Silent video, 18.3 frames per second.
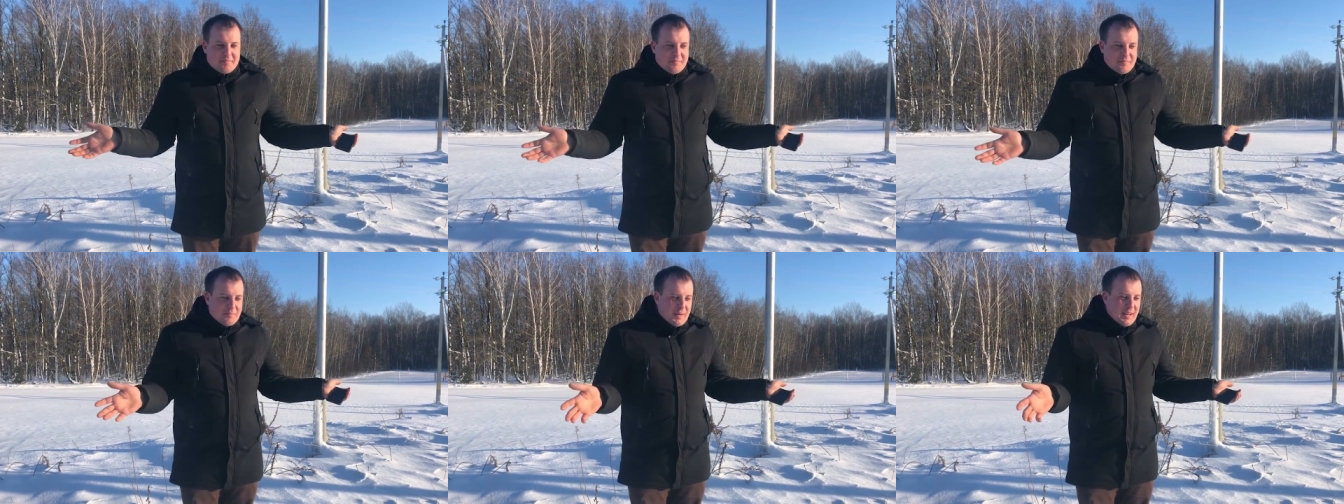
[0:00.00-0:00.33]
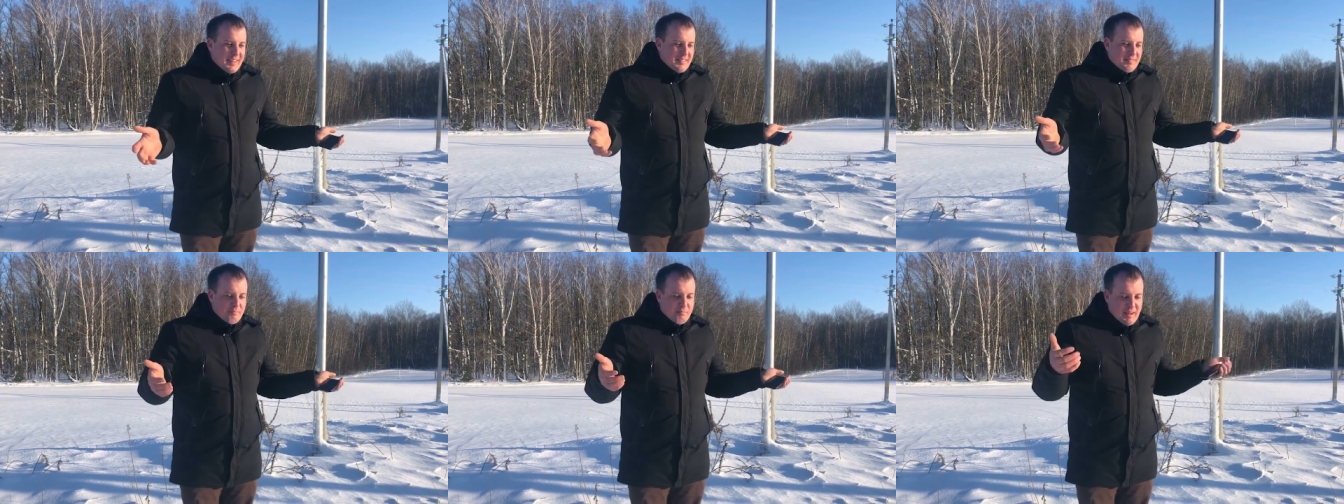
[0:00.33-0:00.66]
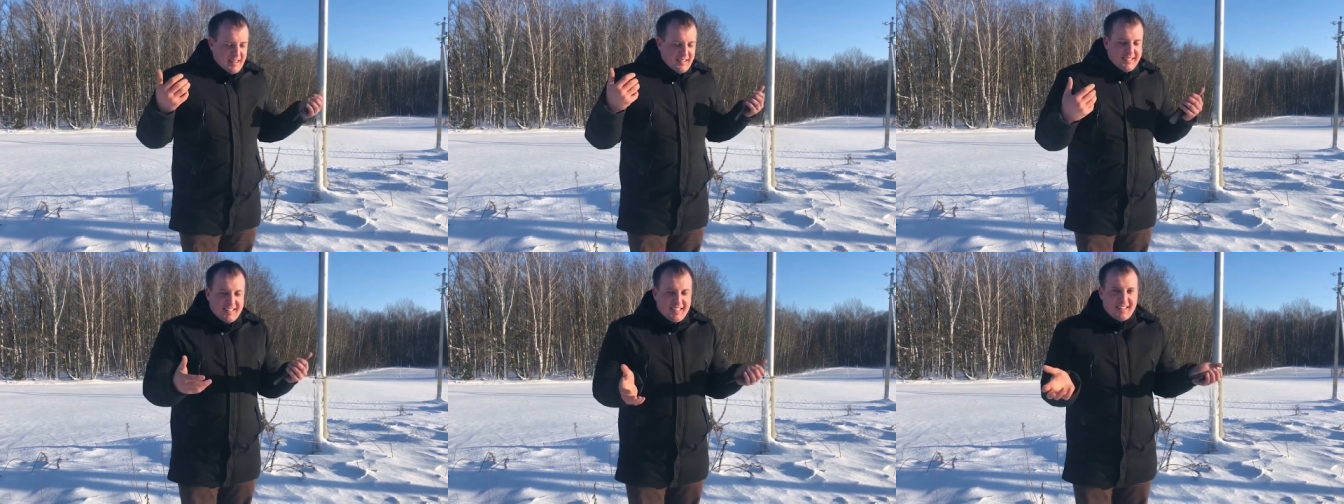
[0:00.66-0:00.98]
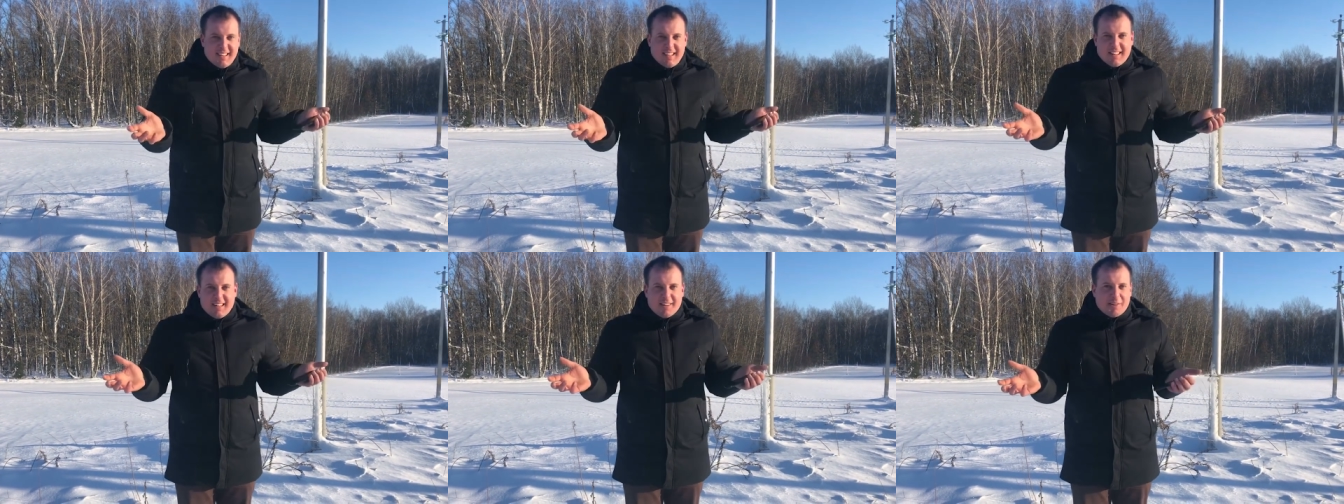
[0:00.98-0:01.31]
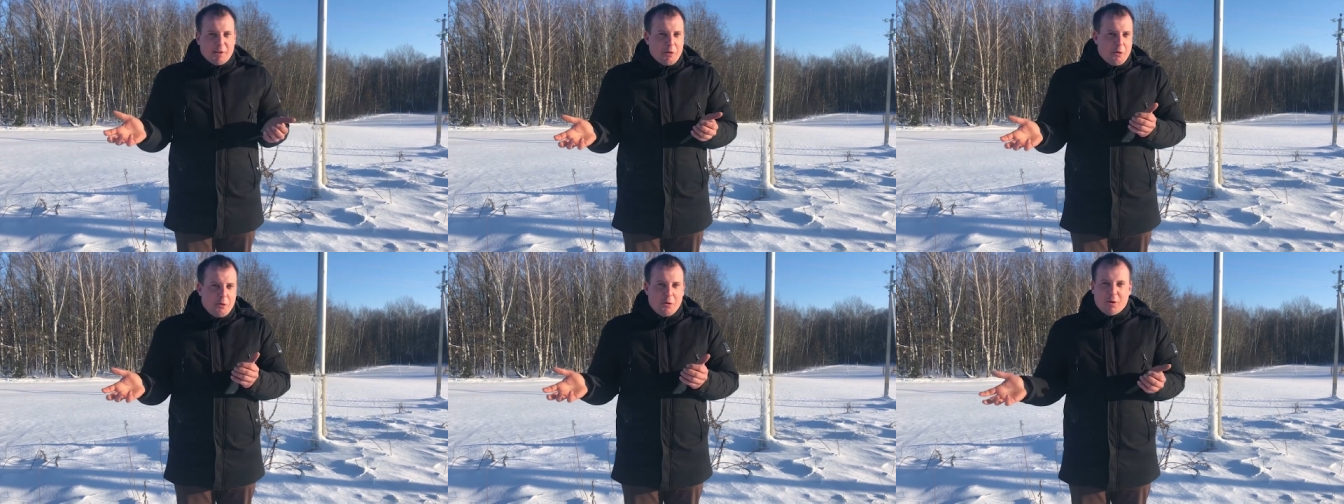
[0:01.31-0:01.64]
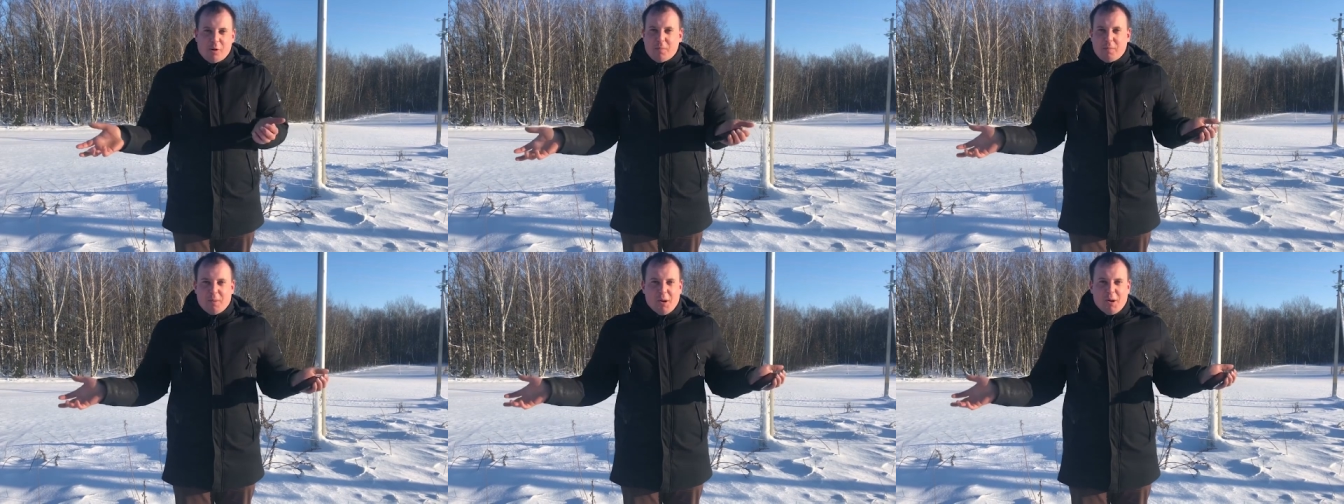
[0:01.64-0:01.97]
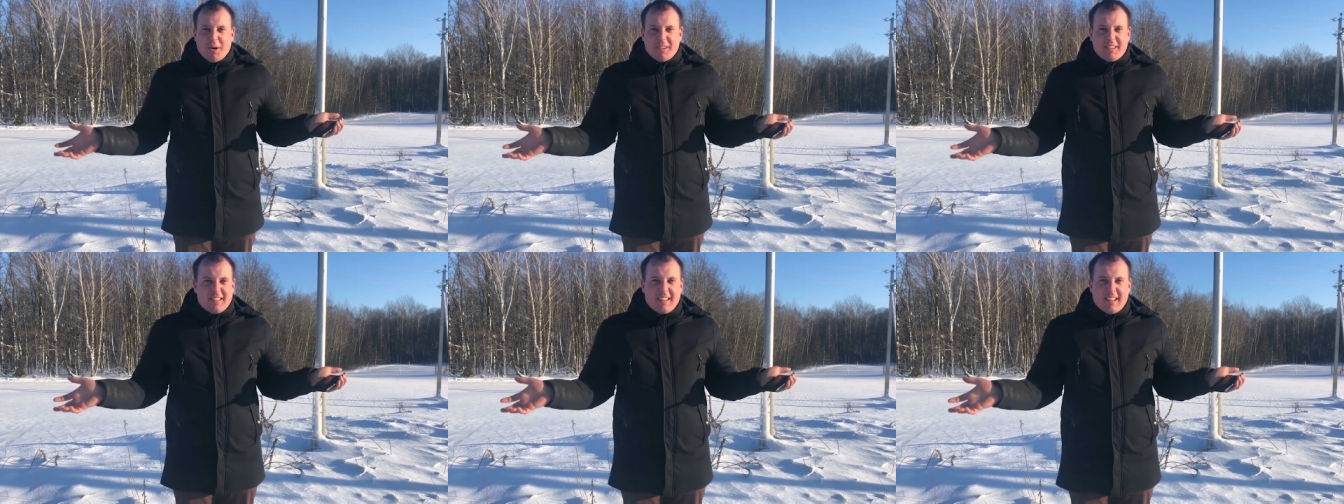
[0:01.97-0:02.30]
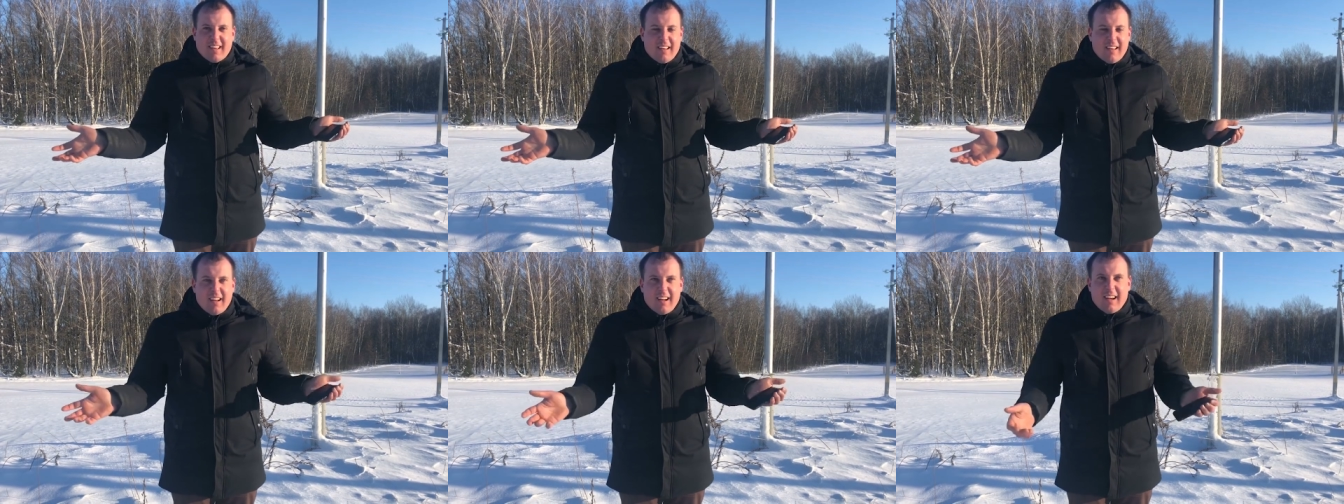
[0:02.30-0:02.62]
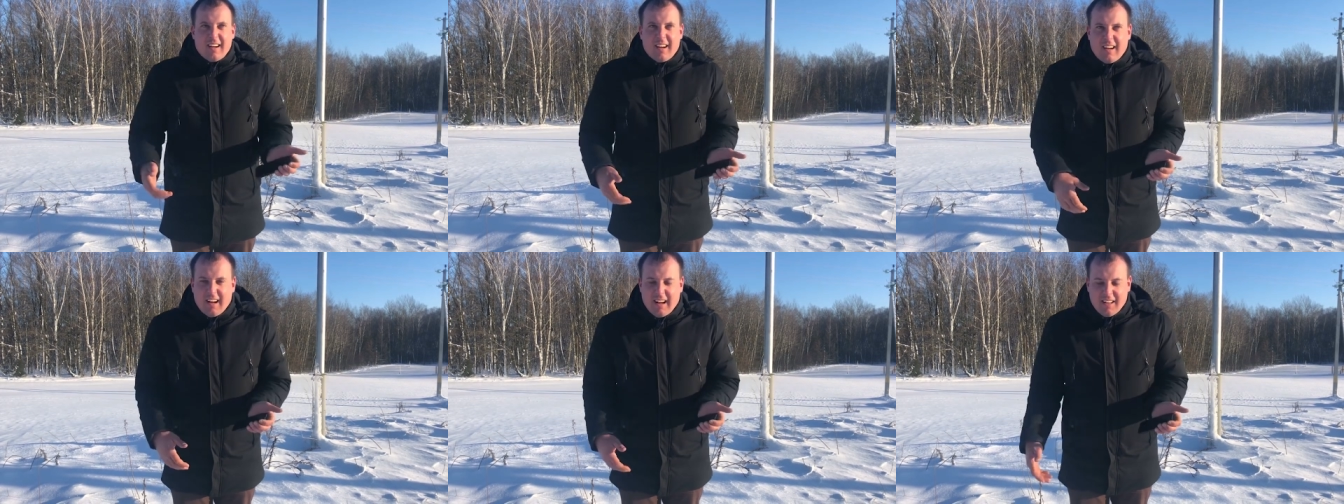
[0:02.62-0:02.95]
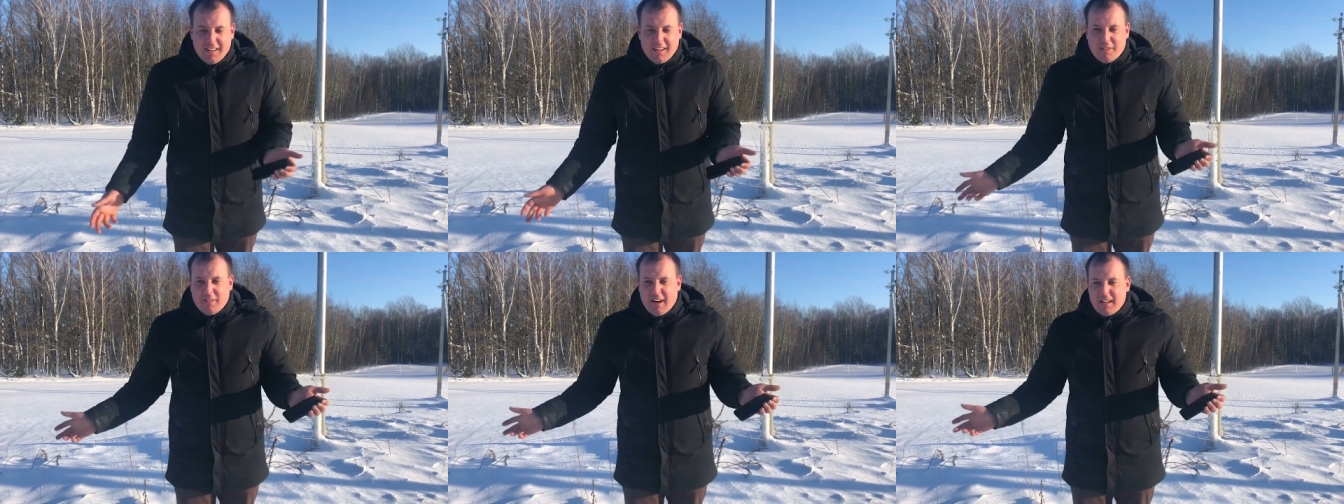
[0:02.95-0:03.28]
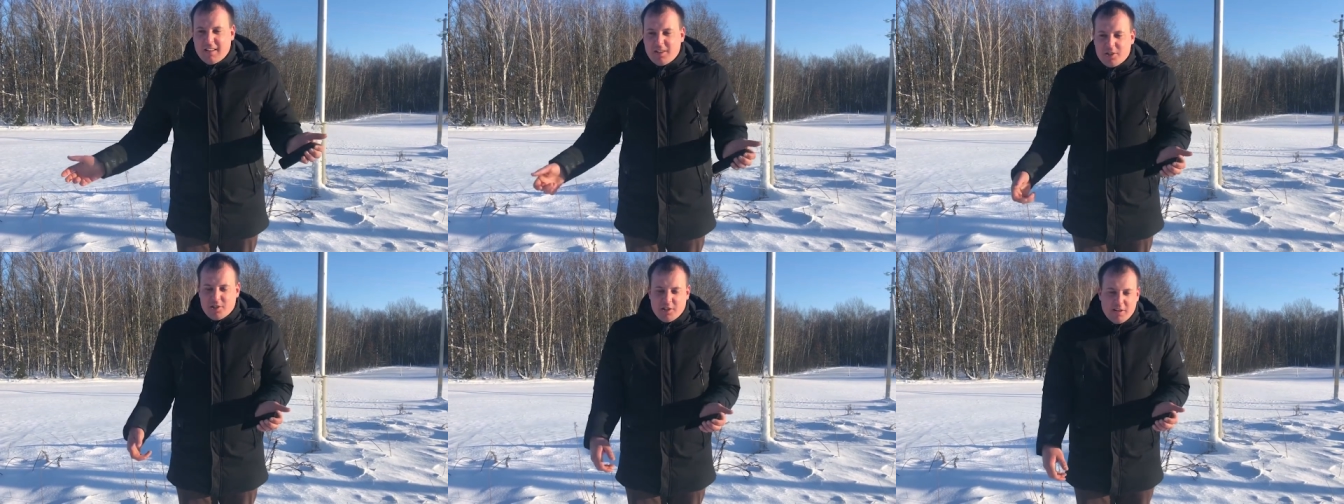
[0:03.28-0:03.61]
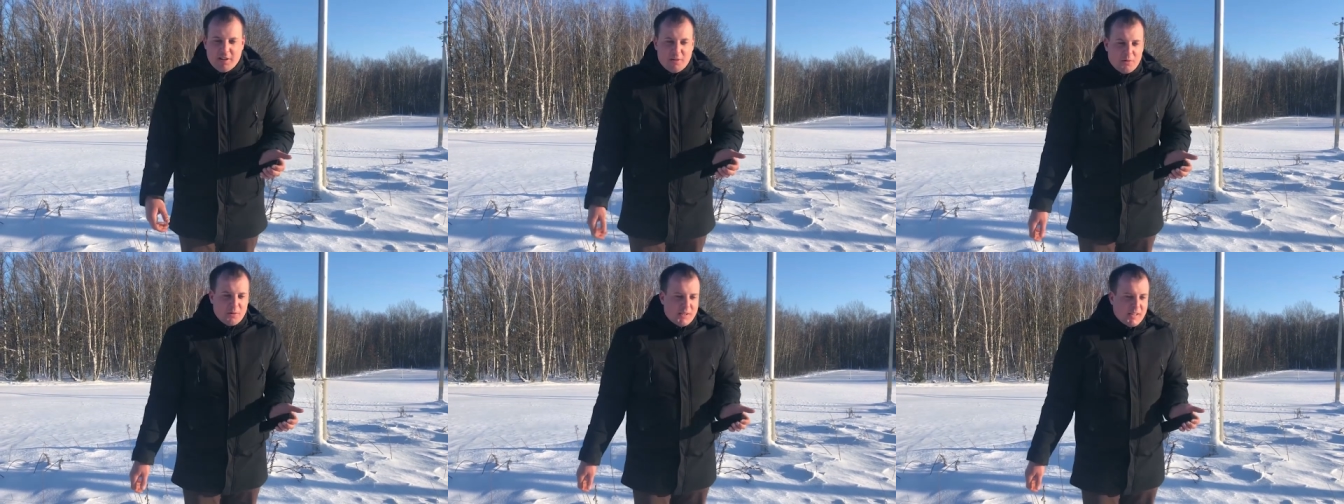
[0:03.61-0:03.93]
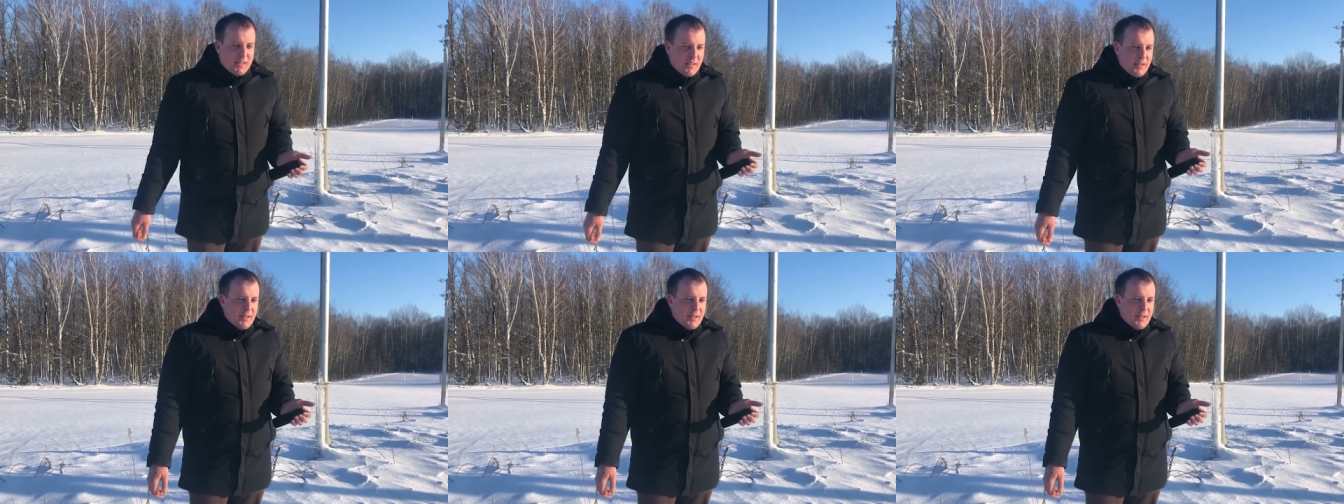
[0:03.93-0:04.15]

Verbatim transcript: блин, простые, как лук, просто адекватнейшие люди.